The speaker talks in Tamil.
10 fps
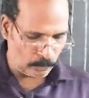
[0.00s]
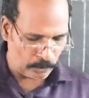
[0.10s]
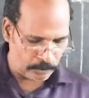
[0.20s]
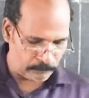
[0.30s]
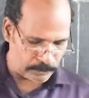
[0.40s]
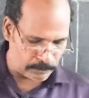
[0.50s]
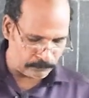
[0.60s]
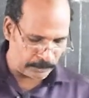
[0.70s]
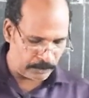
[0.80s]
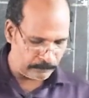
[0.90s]
ரொக்கம் மற்றும்
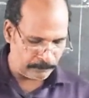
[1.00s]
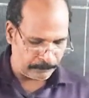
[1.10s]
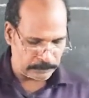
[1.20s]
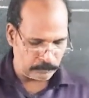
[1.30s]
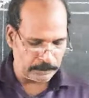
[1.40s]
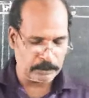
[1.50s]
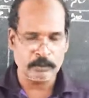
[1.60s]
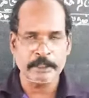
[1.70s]
தள்ளுபடி பத்திலுடைய